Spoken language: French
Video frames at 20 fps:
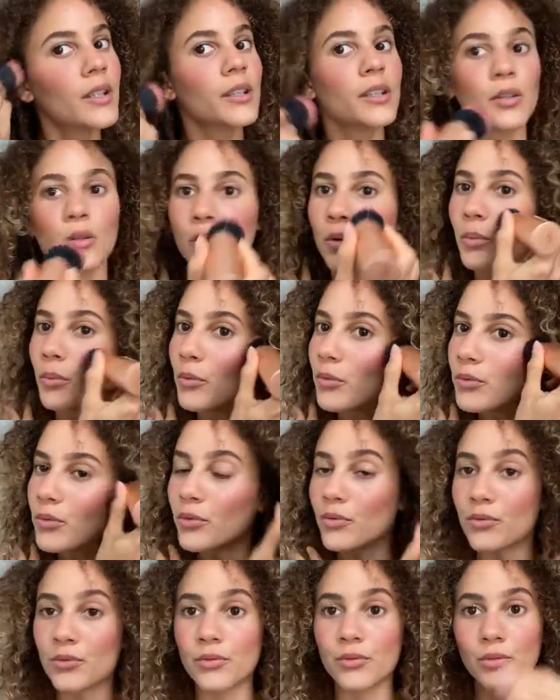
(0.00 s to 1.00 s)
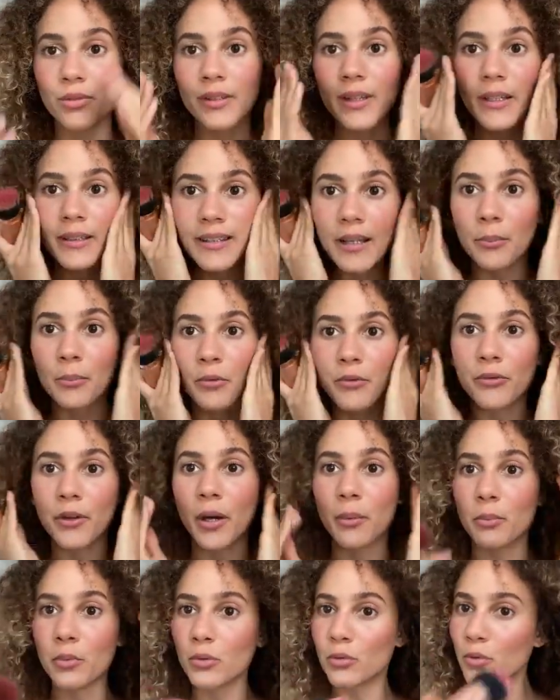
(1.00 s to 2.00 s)
Qui remonte. Je sais que ça peut
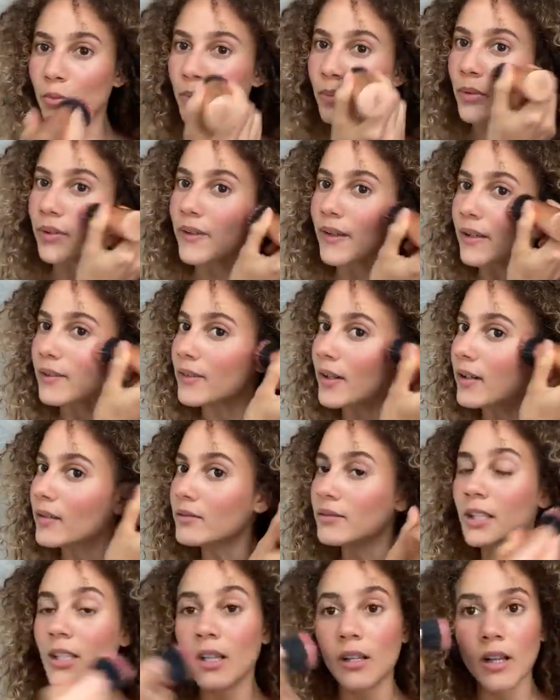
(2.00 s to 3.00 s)
faire beaucoup pour certains,